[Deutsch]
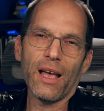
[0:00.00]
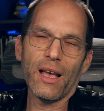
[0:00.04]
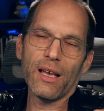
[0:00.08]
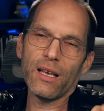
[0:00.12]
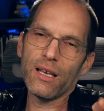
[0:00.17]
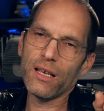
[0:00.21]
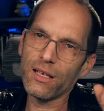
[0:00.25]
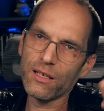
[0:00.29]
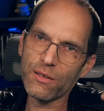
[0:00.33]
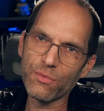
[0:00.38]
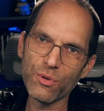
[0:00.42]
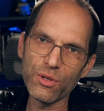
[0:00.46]

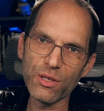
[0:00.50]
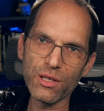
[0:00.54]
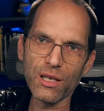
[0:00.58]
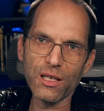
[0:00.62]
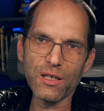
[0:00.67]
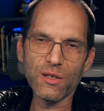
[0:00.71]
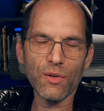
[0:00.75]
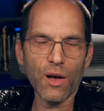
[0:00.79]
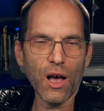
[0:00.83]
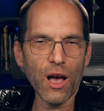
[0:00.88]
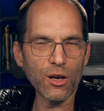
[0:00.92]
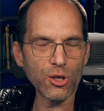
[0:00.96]
das müsste ich
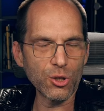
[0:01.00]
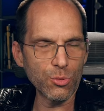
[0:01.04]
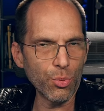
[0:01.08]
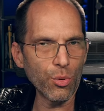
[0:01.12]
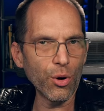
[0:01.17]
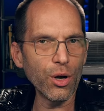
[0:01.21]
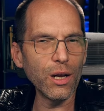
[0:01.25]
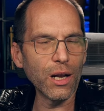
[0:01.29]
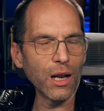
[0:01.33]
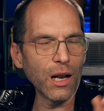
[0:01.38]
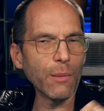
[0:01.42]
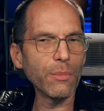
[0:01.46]
jetzt arg
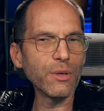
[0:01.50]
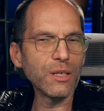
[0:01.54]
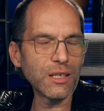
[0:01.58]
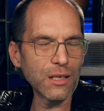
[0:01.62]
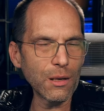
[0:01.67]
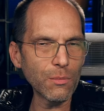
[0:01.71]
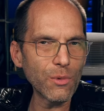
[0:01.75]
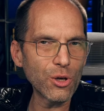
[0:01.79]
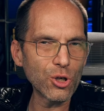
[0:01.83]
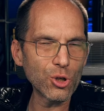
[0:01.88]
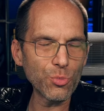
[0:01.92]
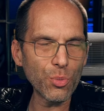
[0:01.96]
spoilern, aber ich
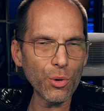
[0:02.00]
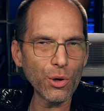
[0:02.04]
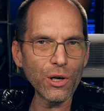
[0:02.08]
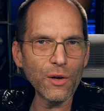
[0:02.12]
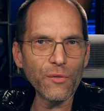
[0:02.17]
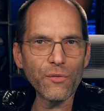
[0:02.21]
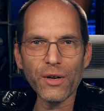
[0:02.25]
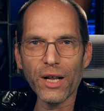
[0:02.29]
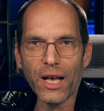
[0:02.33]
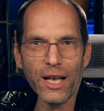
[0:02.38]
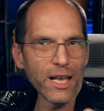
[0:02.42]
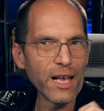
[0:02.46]
sag mal
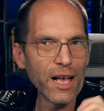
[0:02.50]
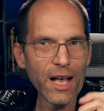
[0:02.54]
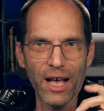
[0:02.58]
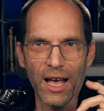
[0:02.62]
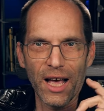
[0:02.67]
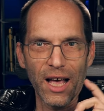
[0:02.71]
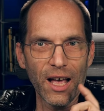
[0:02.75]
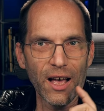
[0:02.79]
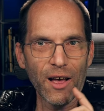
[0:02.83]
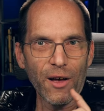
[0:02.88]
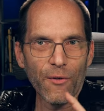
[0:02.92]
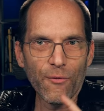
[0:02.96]
spoilerfrei,
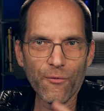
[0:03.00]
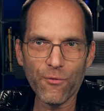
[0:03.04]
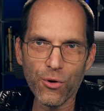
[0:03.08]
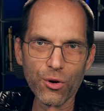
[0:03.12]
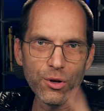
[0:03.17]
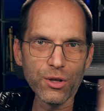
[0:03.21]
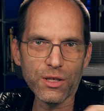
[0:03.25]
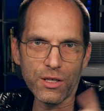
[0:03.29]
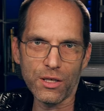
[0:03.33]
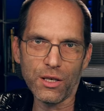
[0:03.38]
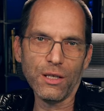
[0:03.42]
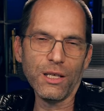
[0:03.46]

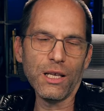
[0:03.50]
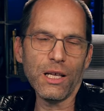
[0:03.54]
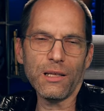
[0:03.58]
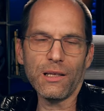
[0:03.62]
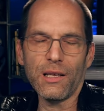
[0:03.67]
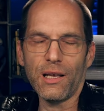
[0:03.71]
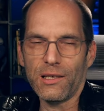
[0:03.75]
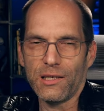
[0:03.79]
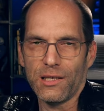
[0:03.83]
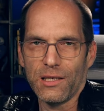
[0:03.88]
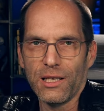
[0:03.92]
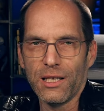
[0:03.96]
funktioniert
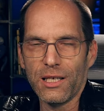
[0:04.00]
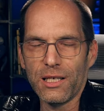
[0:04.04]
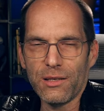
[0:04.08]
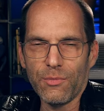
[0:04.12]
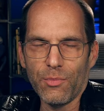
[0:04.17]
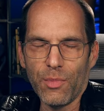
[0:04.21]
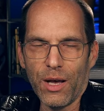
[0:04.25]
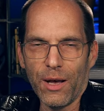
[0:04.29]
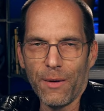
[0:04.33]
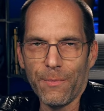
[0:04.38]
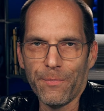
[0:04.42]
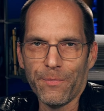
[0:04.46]
das nicht
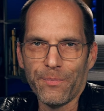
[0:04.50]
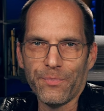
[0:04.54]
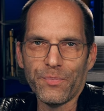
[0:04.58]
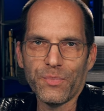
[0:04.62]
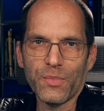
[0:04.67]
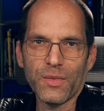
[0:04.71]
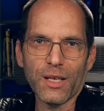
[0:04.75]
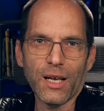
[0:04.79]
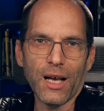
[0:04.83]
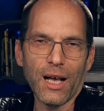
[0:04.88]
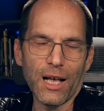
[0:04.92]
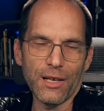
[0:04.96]
mehr.
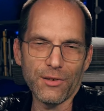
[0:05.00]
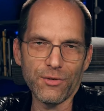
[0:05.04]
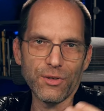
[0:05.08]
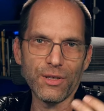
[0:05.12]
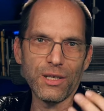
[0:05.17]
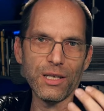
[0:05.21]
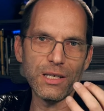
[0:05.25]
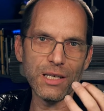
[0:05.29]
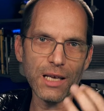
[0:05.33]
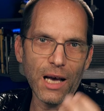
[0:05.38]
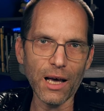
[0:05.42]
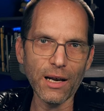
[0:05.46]
Also
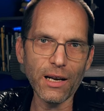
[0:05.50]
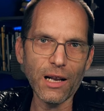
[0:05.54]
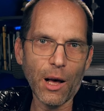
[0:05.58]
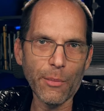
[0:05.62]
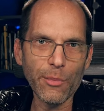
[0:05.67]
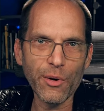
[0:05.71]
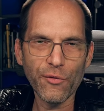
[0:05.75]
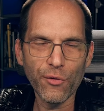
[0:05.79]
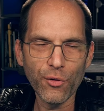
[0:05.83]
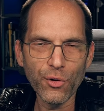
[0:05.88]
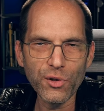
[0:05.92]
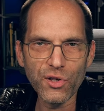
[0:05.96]
diese
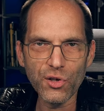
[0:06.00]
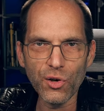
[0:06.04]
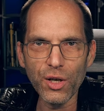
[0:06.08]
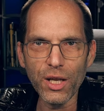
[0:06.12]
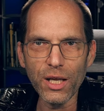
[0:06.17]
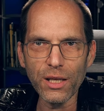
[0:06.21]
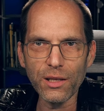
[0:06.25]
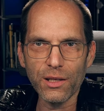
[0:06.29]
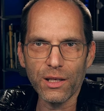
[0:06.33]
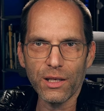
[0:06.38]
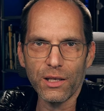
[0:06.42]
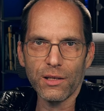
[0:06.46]
Annahme
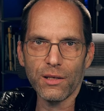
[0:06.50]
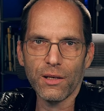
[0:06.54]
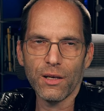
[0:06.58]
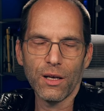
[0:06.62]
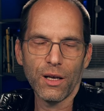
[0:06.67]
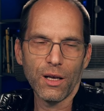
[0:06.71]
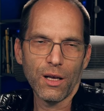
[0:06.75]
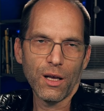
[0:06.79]
funktioniert nicht.